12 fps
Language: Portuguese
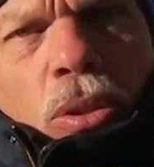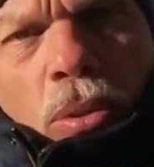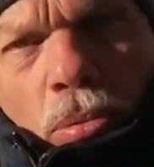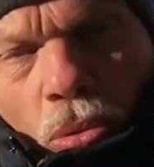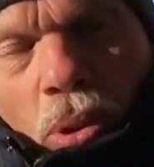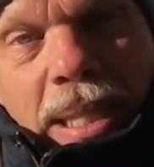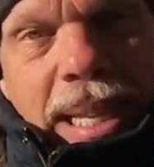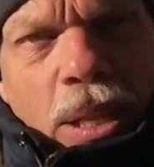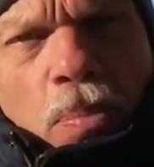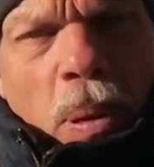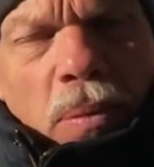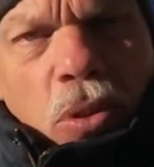estou
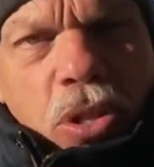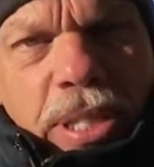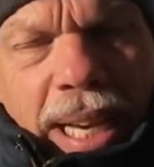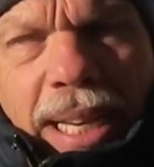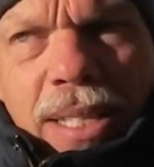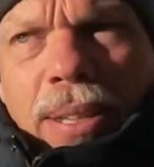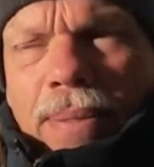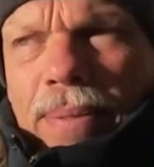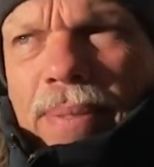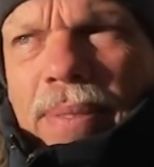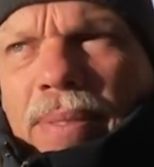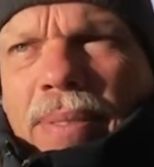dizendo para vocês,
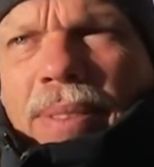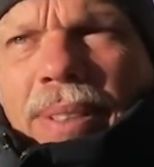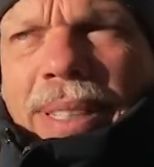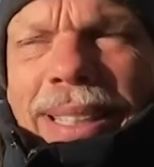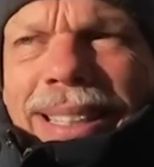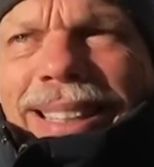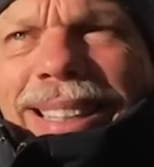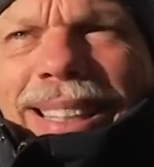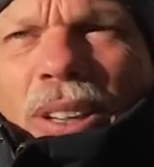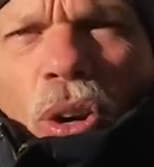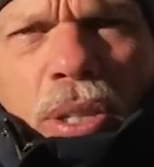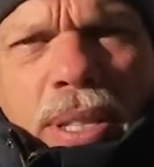
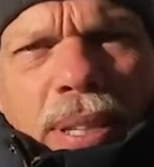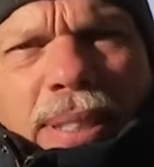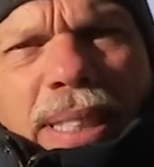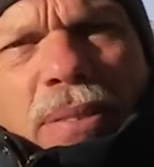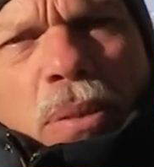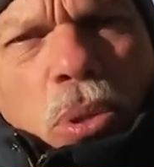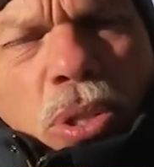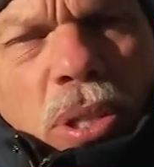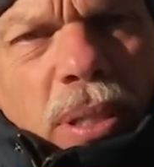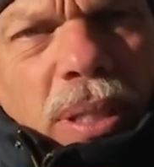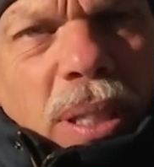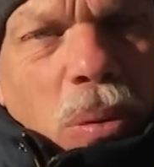nós
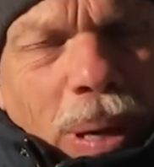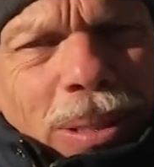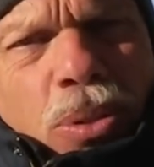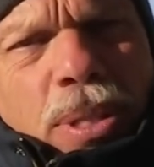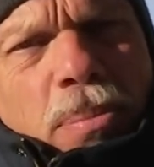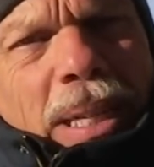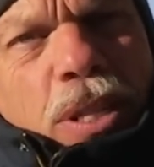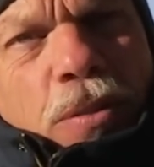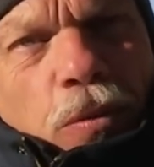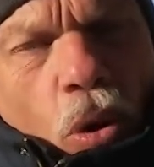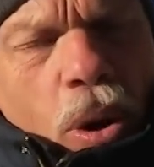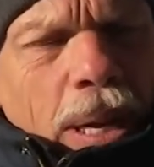tivemos quatro semanas
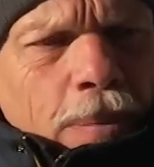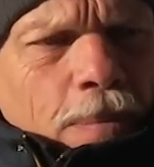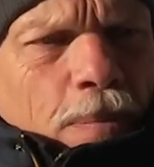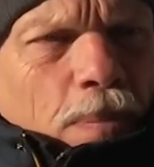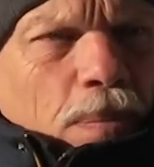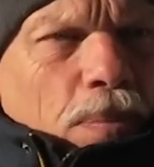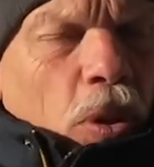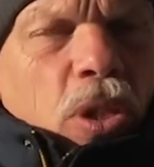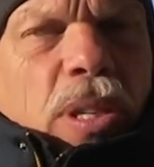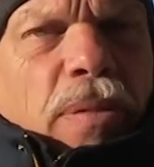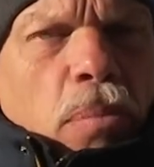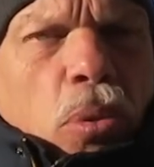fora,
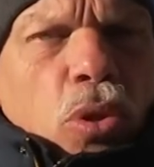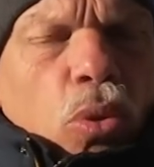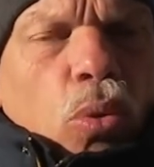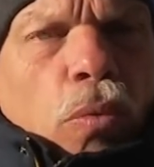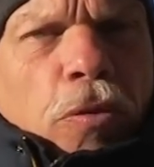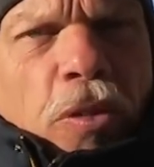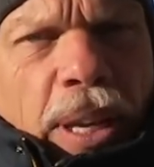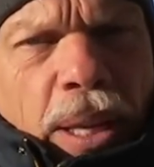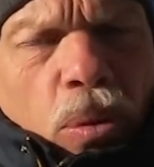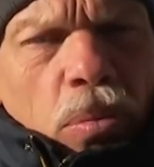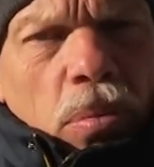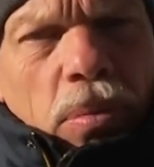nós tivemos um
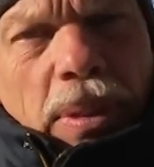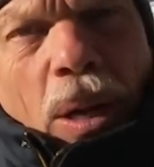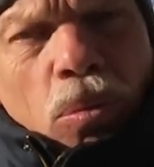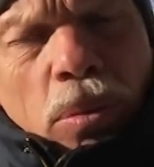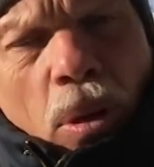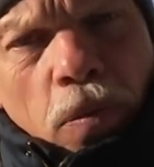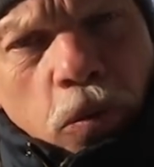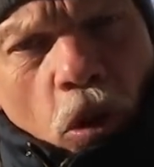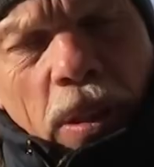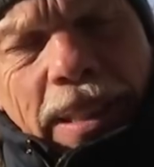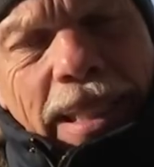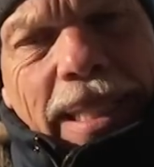frio não tão
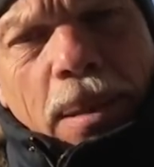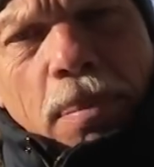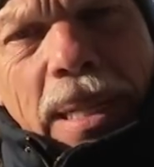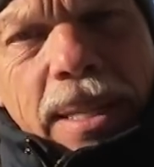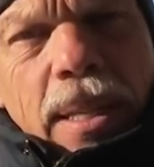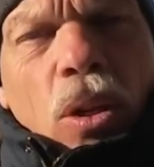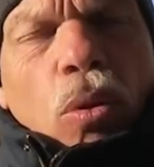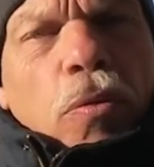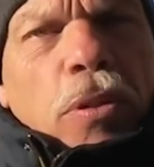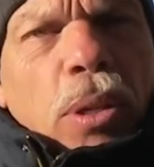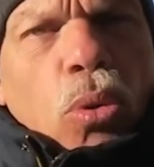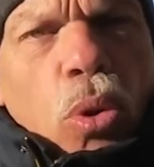forte aqui, mas um
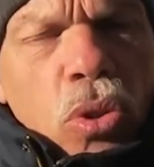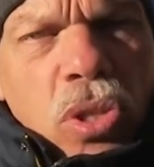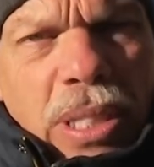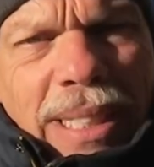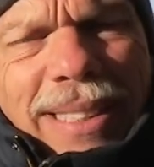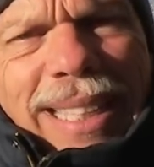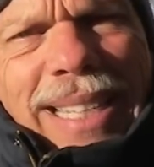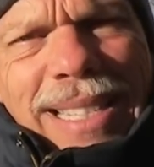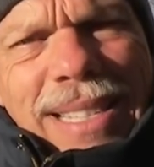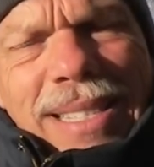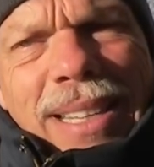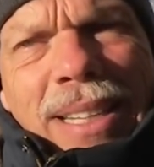frio constante
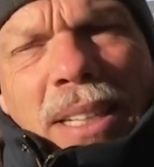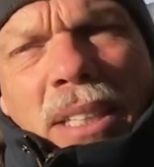nessas